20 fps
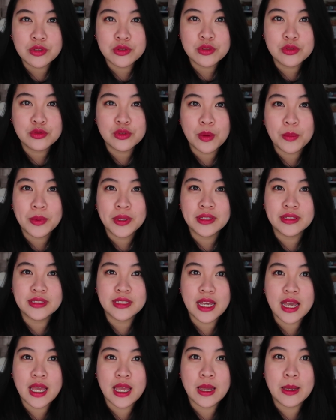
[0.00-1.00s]
就是专门
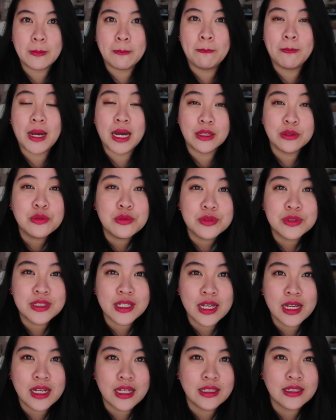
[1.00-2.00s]
在把女
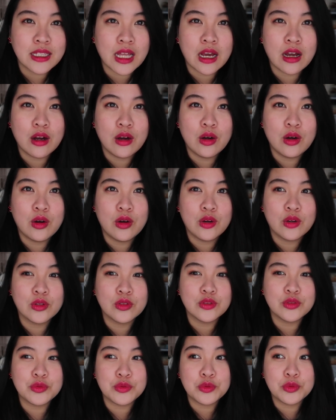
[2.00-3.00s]
生然
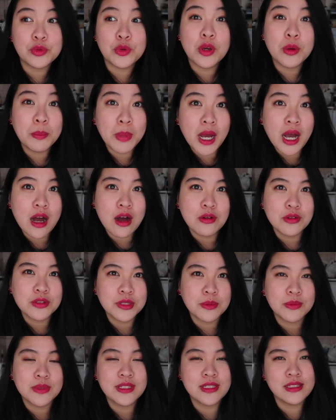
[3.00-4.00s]
后约炮
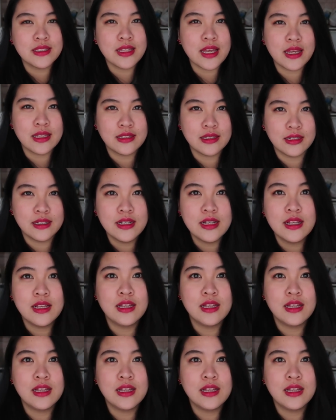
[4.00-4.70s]
什么之类的。